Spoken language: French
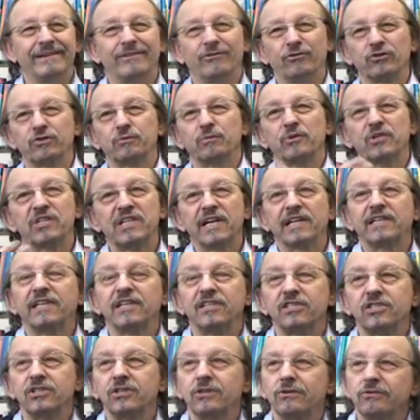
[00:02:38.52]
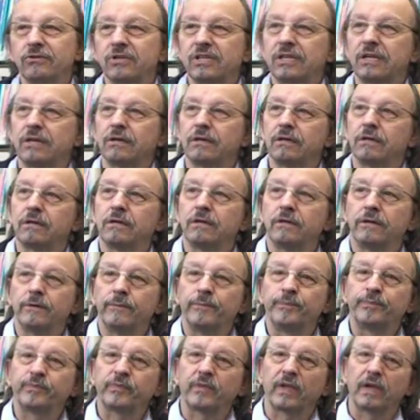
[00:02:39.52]
on se pose la question que
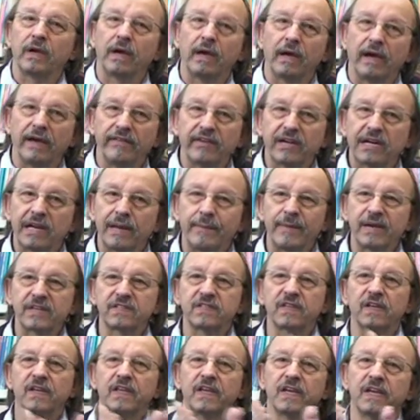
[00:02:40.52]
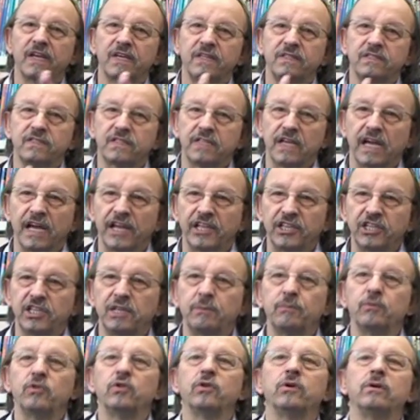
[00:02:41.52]
avec la Marseillaise, il y a un
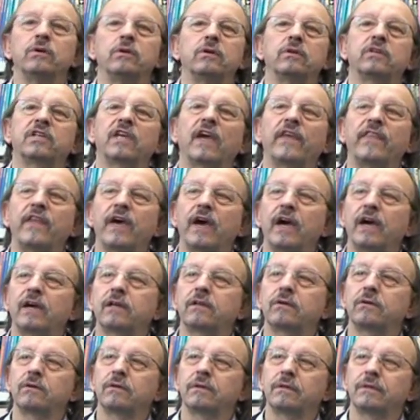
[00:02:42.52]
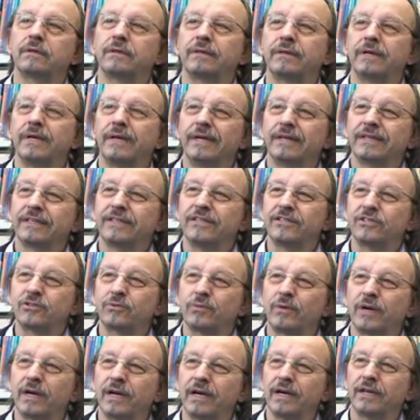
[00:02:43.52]
hymne kanak qui
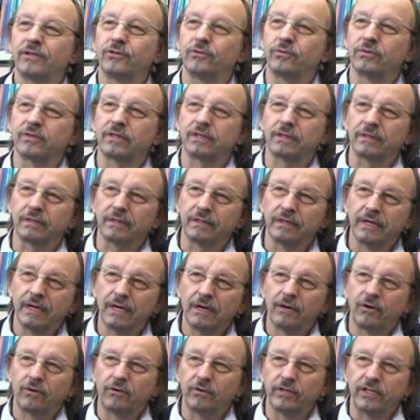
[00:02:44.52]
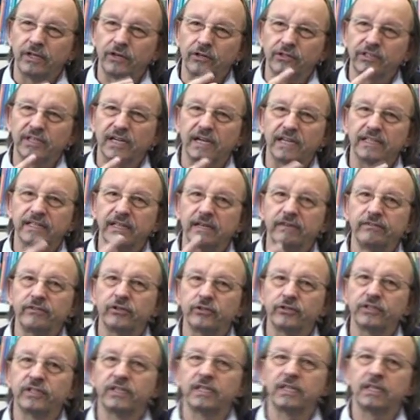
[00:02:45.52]
soit là. Donc, on est en train
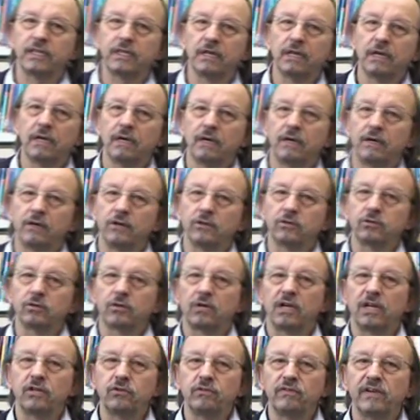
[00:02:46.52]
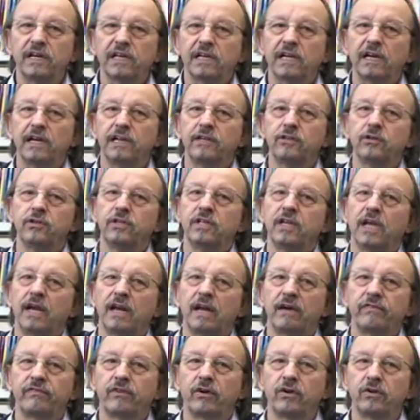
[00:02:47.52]
d'inventer entre la Nouvelle-Calédonie et
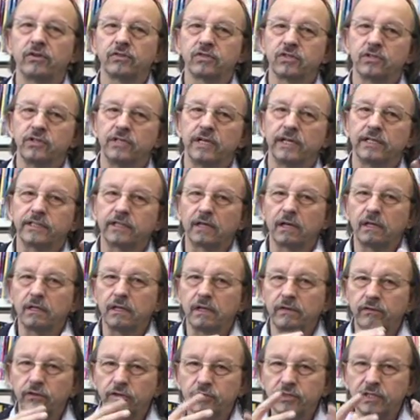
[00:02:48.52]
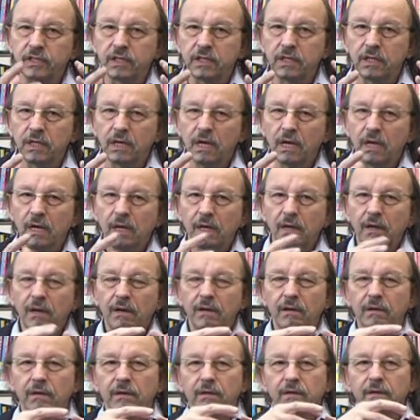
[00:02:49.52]
la France, on est en train d'inventer
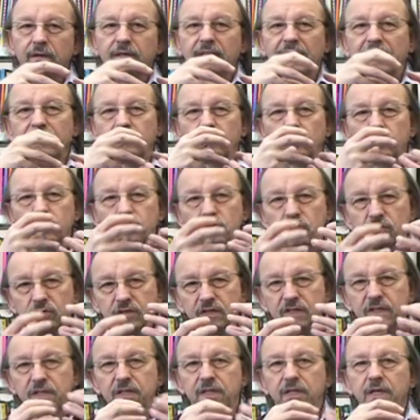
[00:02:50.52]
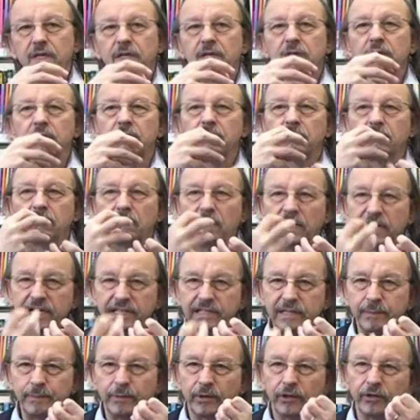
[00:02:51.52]
euh, quelque chose qui est euh,
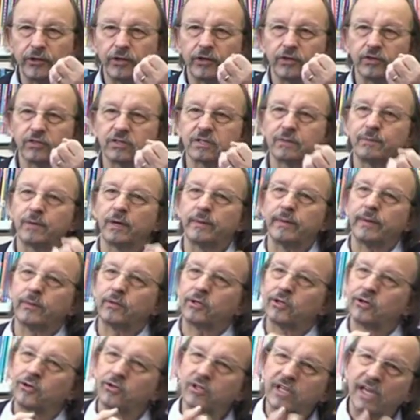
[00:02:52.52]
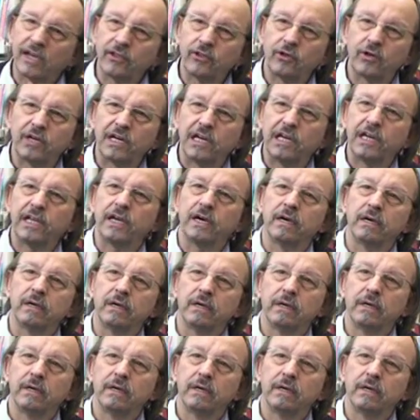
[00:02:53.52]
l'indépendance, mais en même temps en gardant les liens.